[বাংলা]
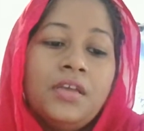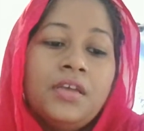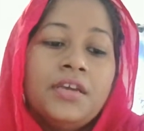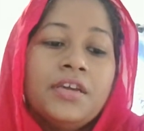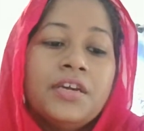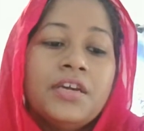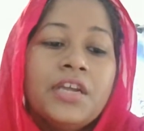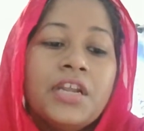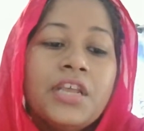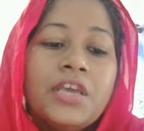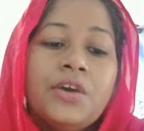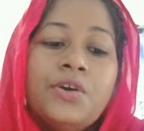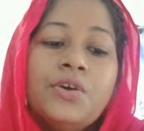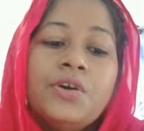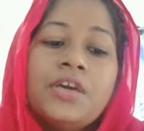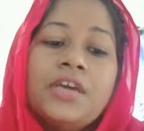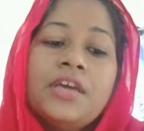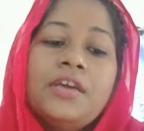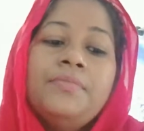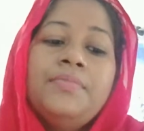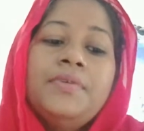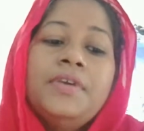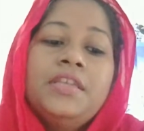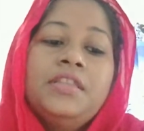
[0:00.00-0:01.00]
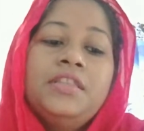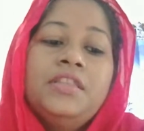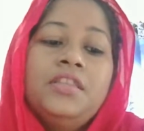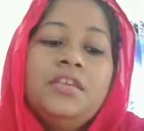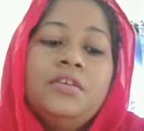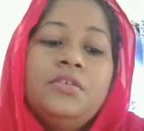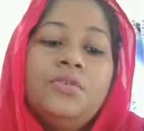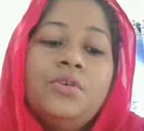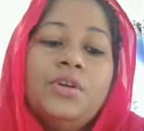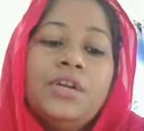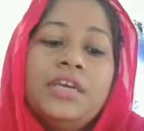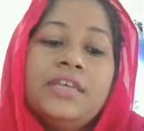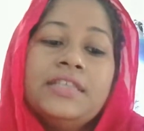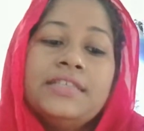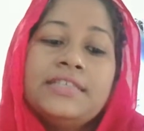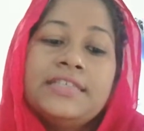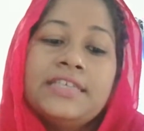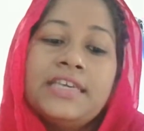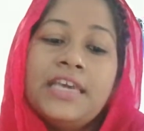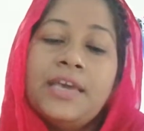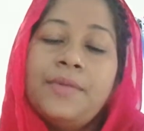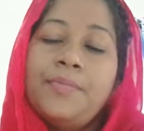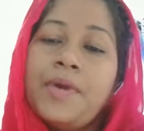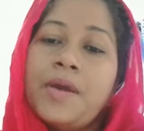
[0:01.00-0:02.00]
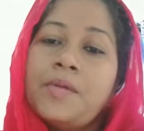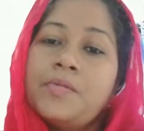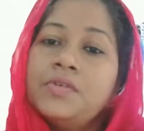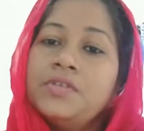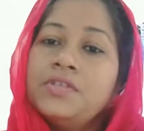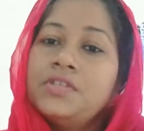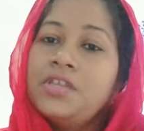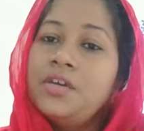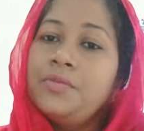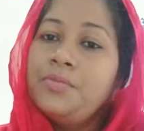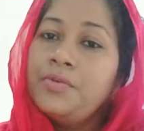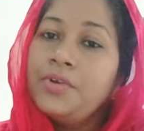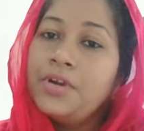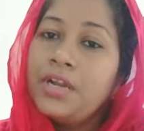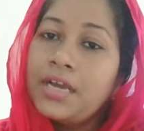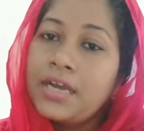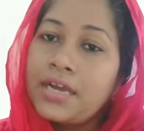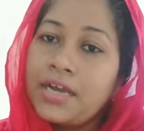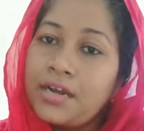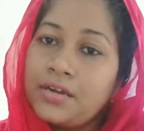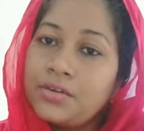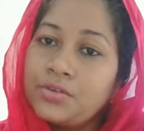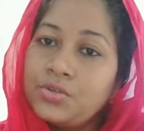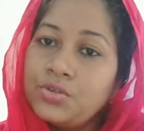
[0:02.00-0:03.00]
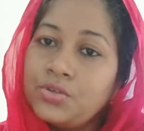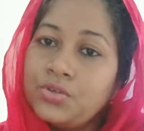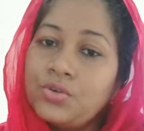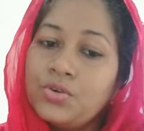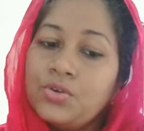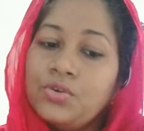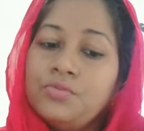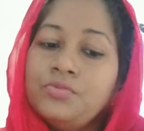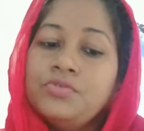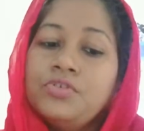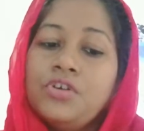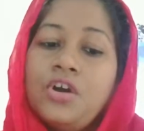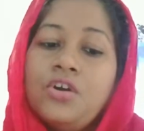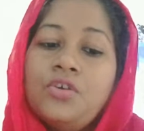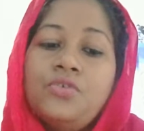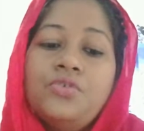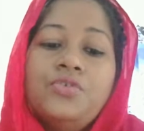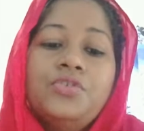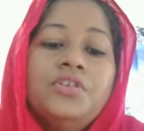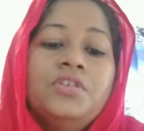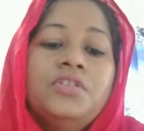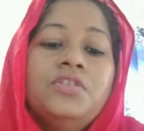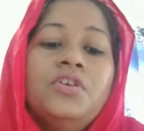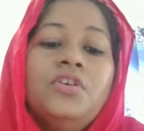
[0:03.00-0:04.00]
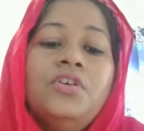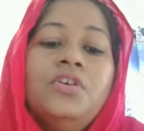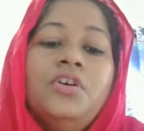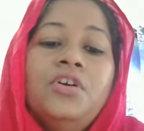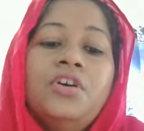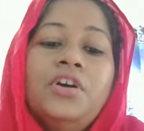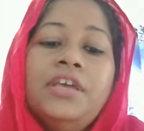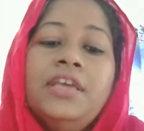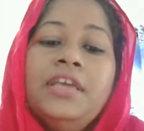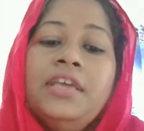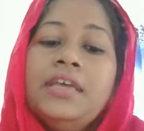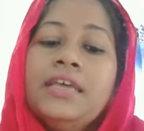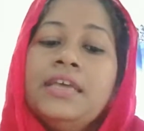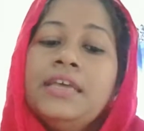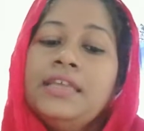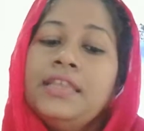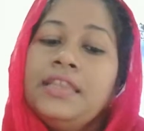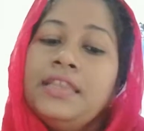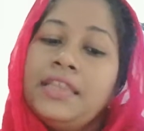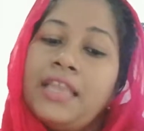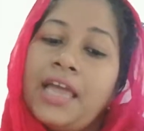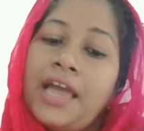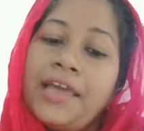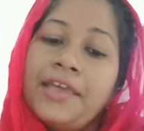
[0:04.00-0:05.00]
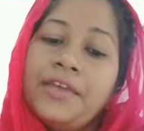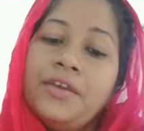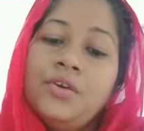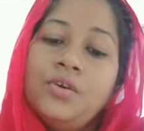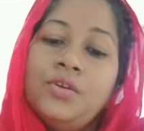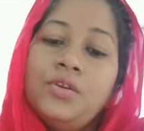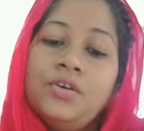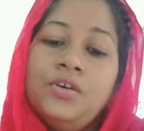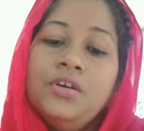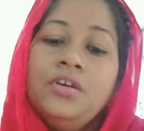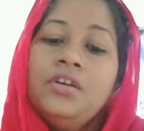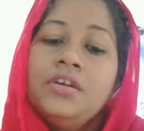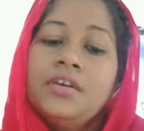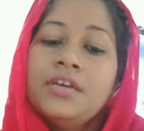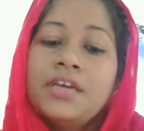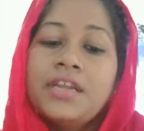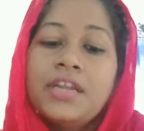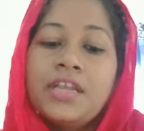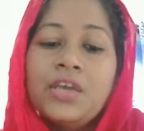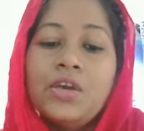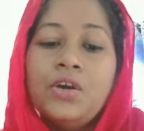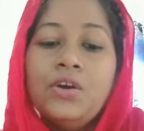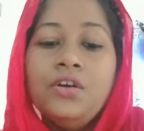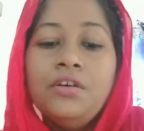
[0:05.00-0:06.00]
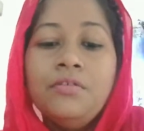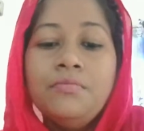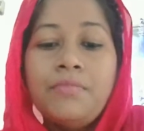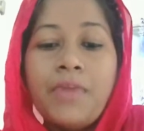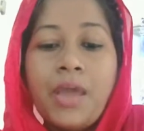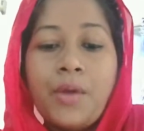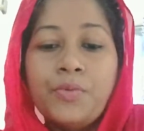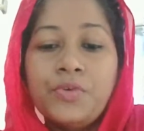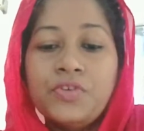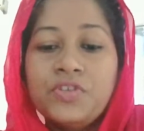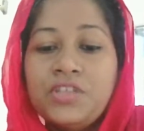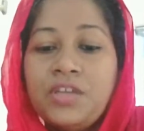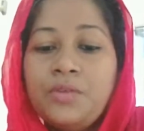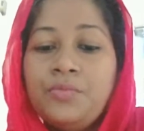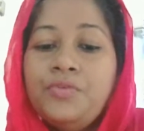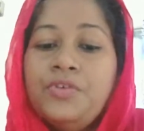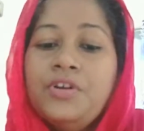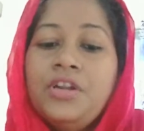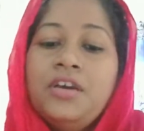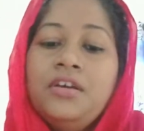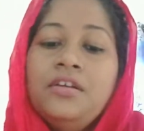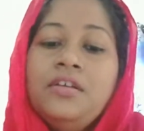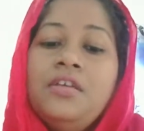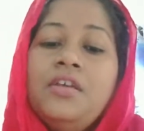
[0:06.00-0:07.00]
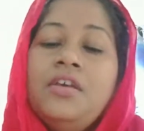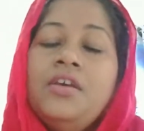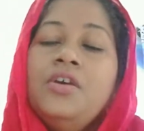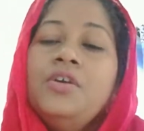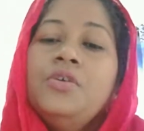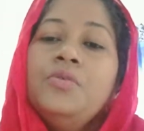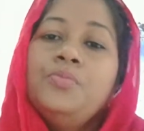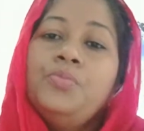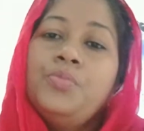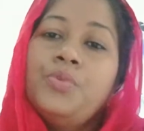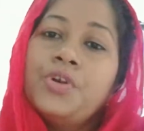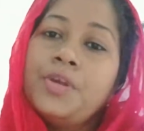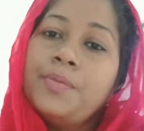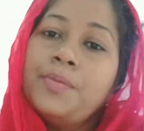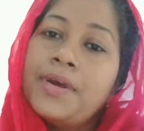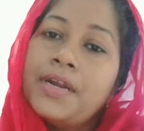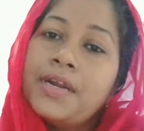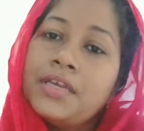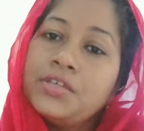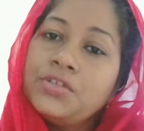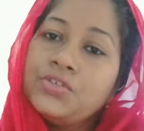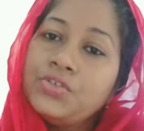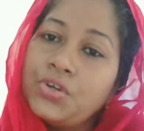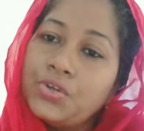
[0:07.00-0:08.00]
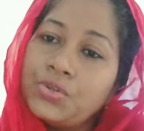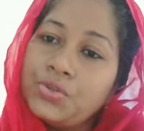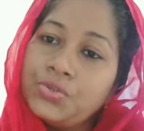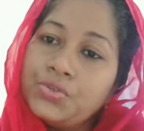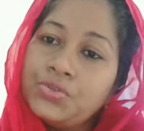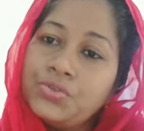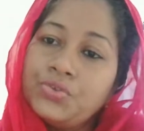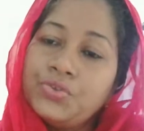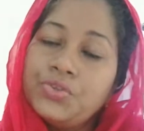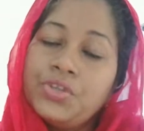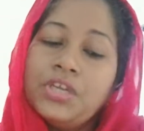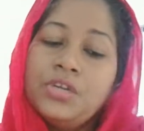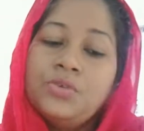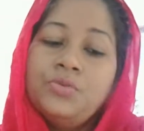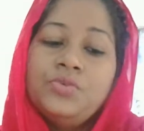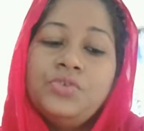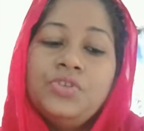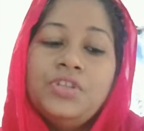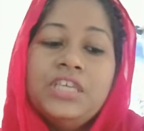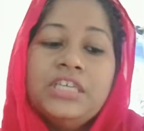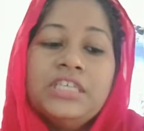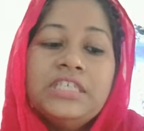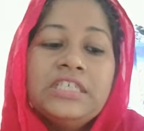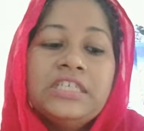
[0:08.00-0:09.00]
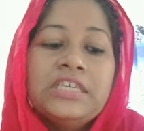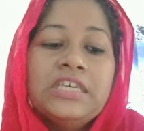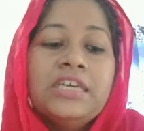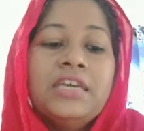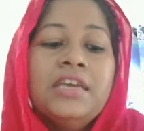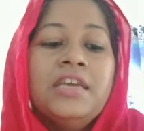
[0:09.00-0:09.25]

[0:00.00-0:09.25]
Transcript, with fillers: গৃহকে ভিত্তি করে যে ব্যবস্থাপনা কার্যক্রম সংগঠিত হয় তাই হল গৃহ ব্যবস্থাপনা পরিবারের সদস্যদের উদ্দেশ্যে